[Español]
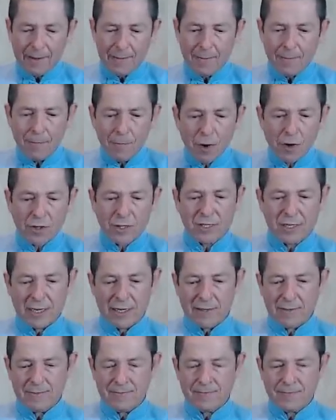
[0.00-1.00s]

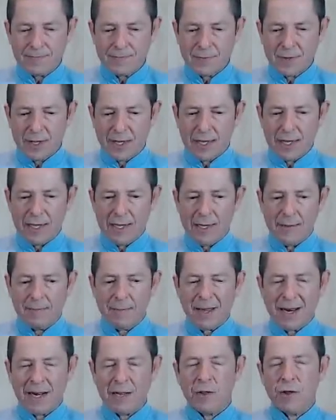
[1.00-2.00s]
moxa eh,
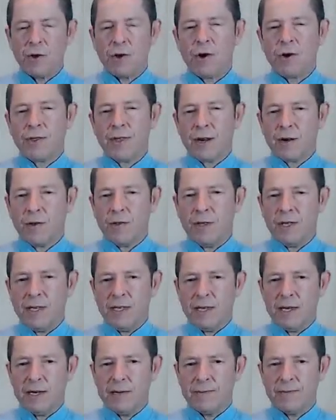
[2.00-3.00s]
para el dolor de
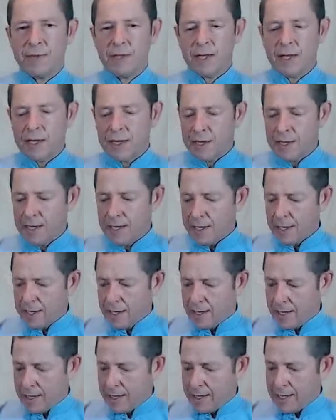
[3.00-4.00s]
rodilla.
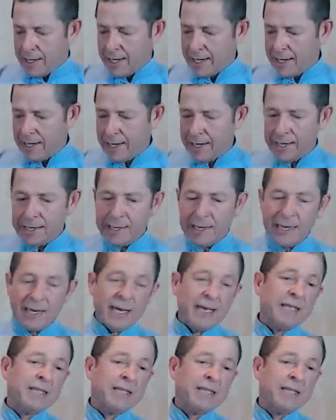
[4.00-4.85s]
Eh, es